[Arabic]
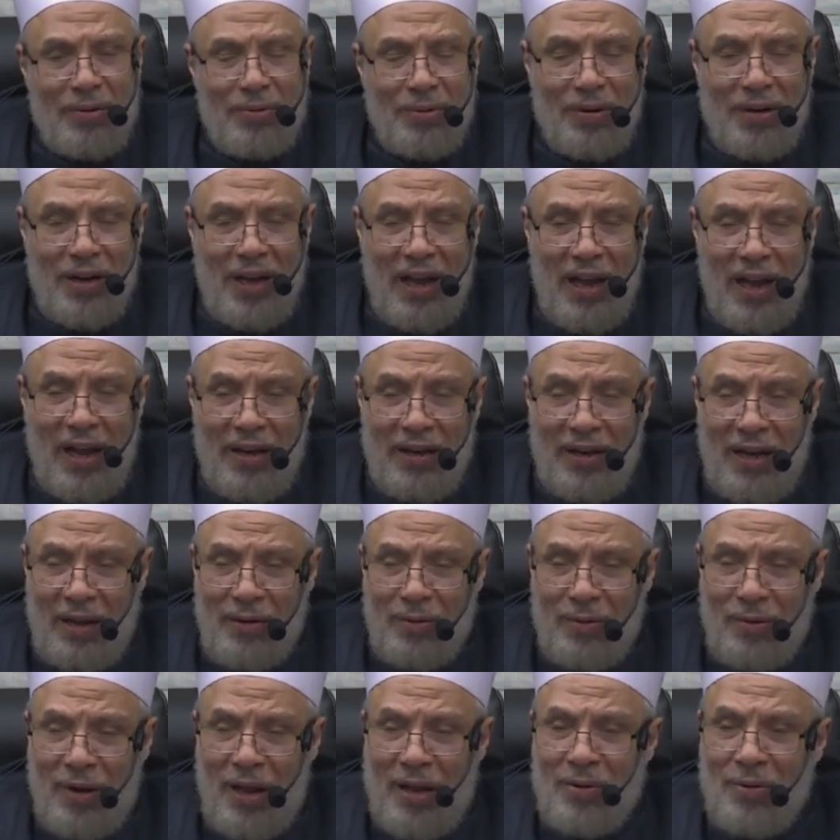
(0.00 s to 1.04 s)
كل حال نحن
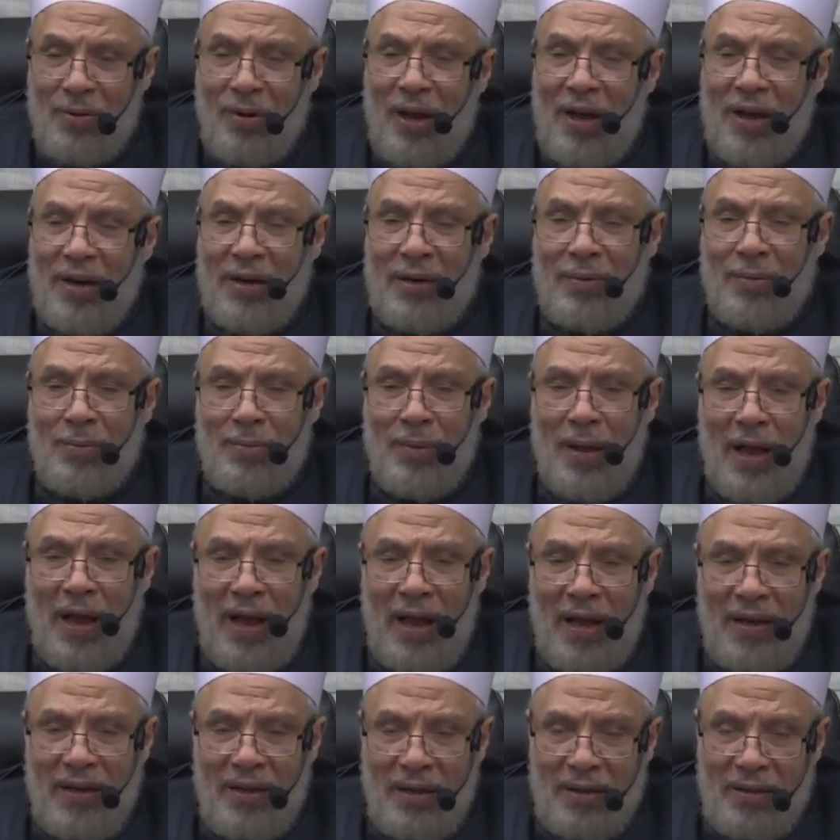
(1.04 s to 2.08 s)
لا نحرم ما
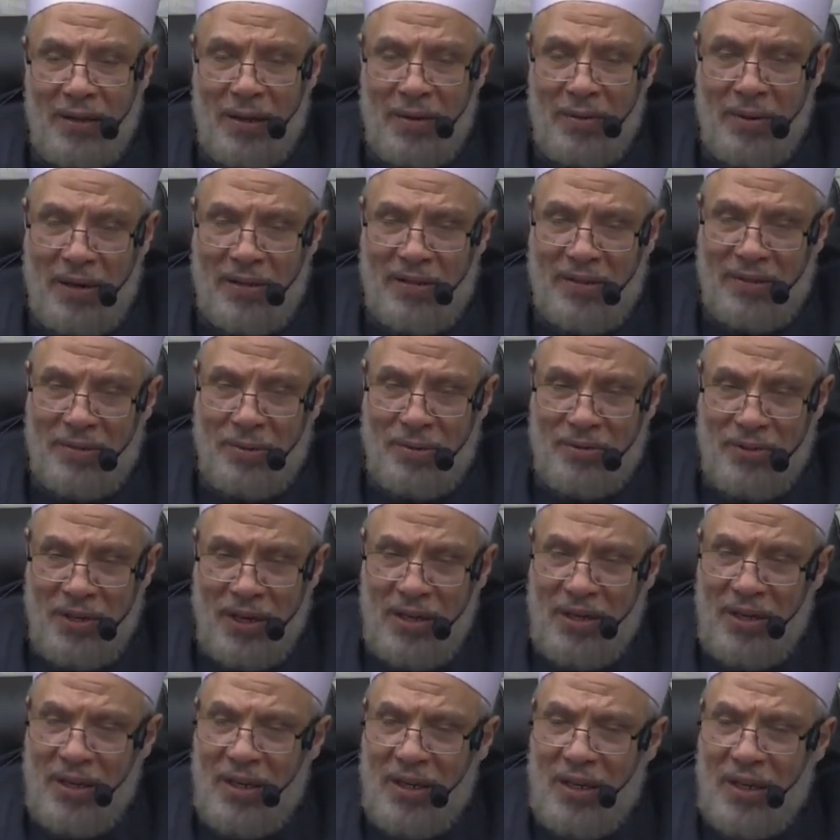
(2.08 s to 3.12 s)
أحل الله عز
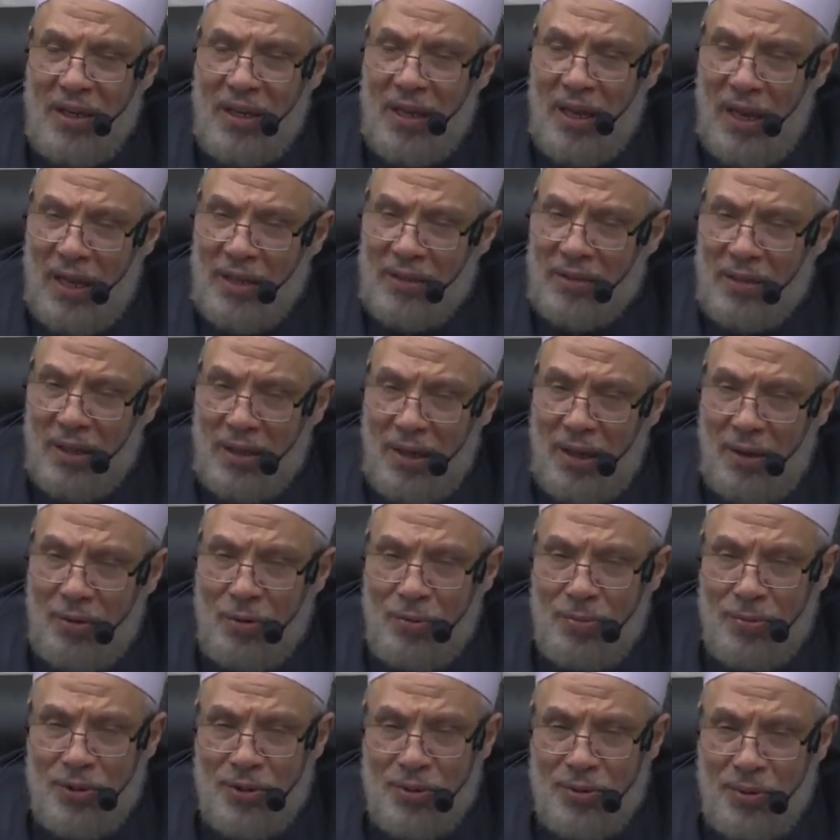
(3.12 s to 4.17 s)
وجل الطلاق
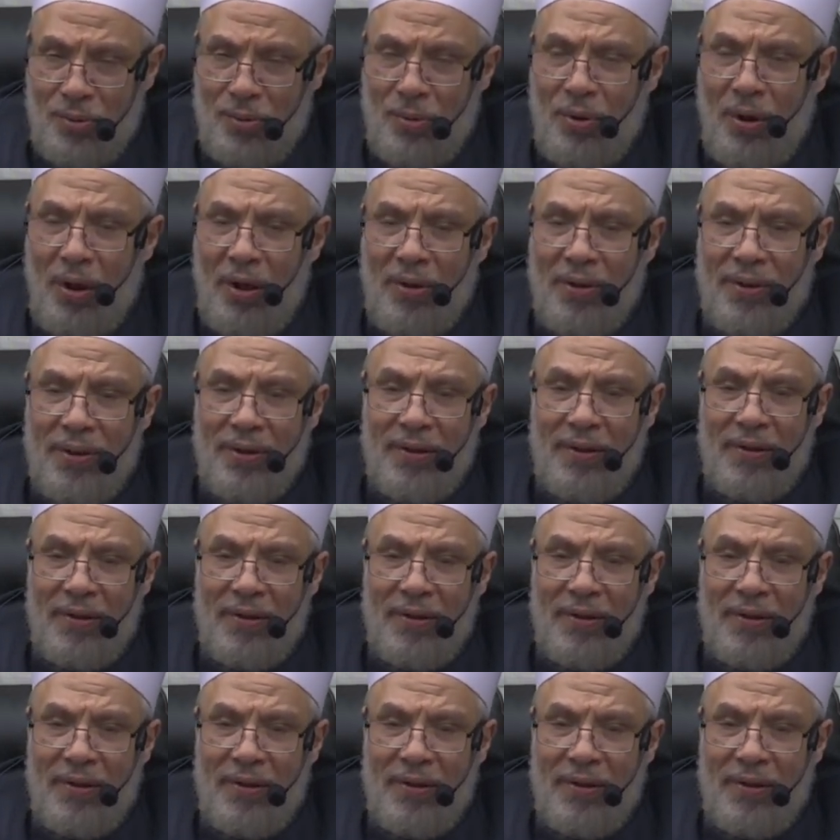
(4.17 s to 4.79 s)
مشروع